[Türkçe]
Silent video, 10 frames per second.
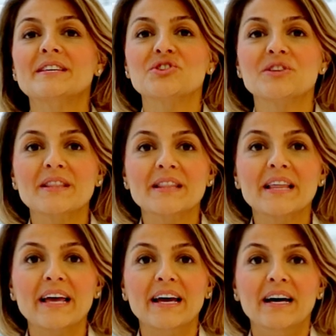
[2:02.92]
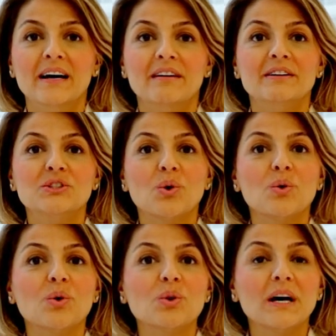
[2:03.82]
içinde ve
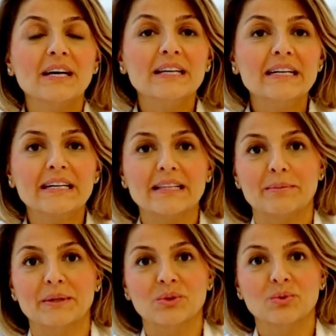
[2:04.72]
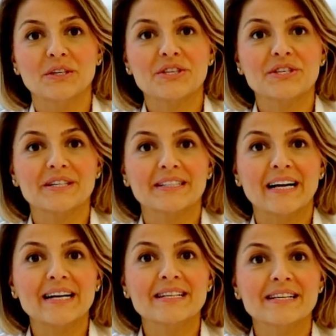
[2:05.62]
çok kolaylıkla bana ulaşır
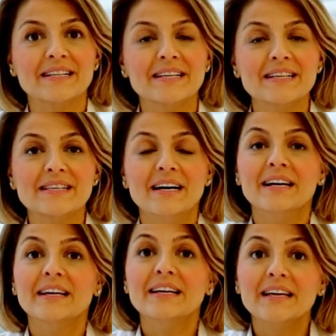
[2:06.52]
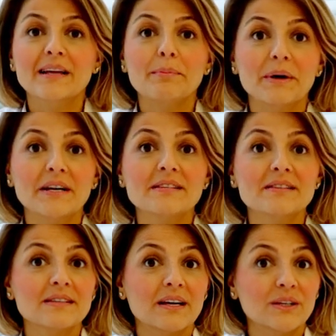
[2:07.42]
derseniz gene para
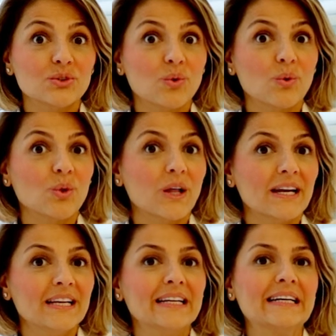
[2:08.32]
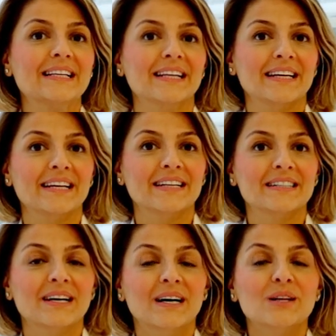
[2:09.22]
size çok kolaylıkla
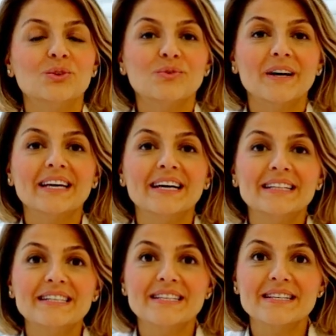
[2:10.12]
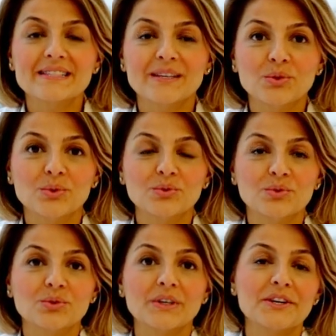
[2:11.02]
gelir. Lütfen kendi içinizde
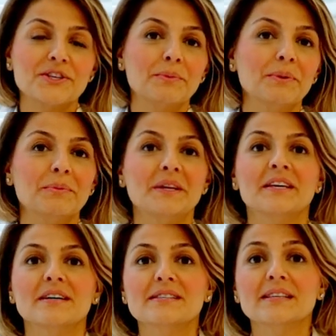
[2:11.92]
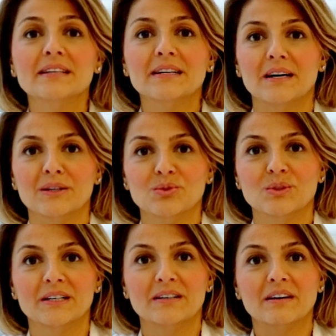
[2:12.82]
döndürün. Yaşamın bir yazılı
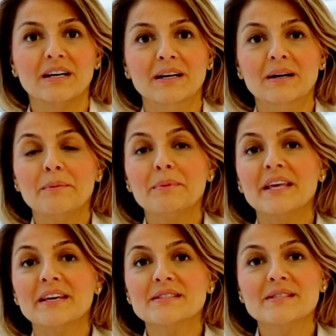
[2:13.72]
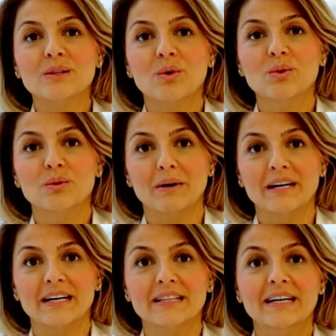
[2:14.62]
kanunları var. Bir de yazılı
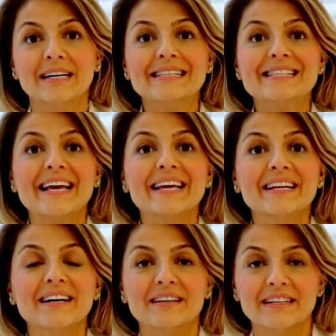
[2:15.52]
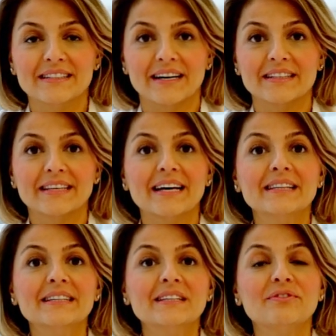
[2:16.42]
olmayan, tekrar eden,
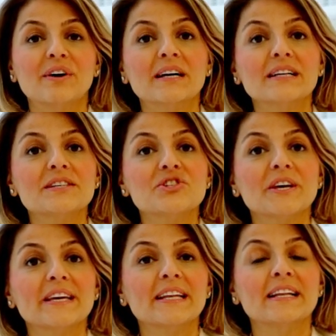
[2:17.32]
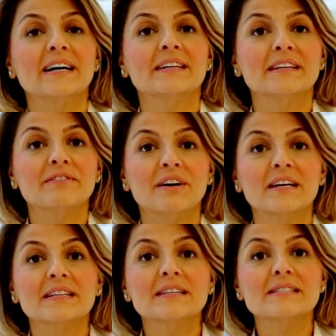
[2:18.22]
kendini farklı şekillerde,
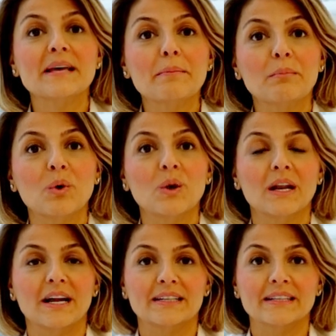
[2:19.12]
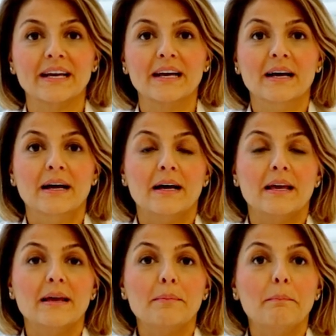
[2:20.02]
farklı sembollerde,
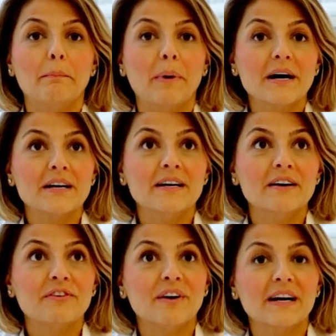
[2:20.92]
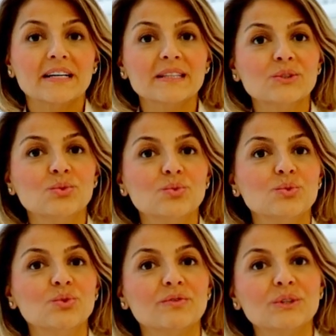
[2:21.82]
e, e, farklı
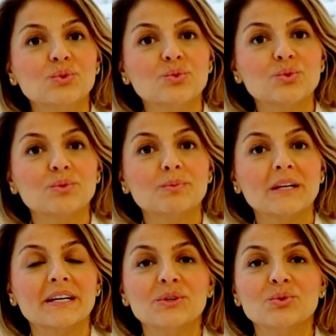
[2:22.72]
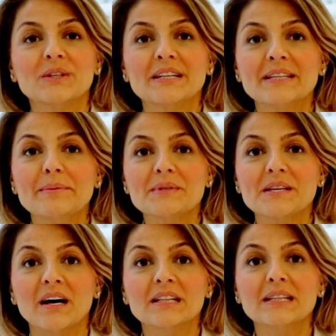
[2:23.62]
duygu ve durumlara yüklediğimiz
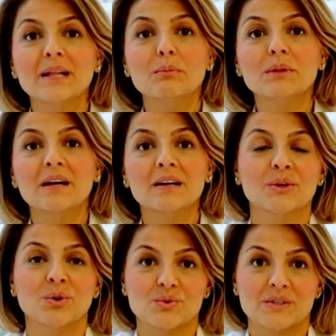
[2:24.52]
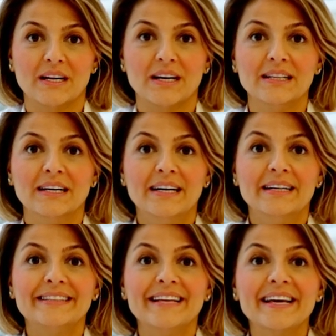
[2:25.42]
anlamlarla gösteren,
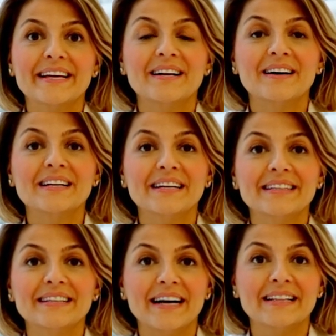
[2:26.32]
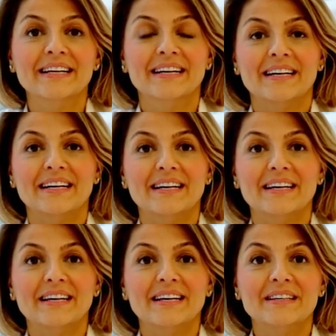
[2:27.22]
tekrar eden e,
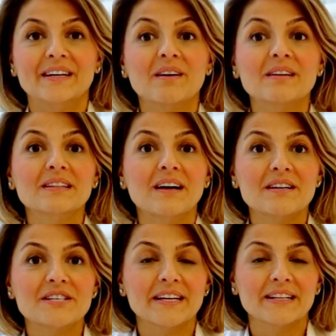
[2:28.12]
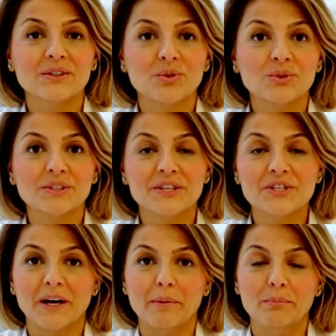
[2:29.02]
yargılar şeklinde ortaya
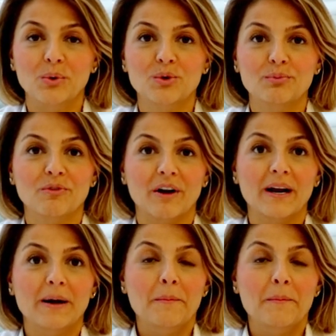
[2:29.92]
çıkan bölümü var.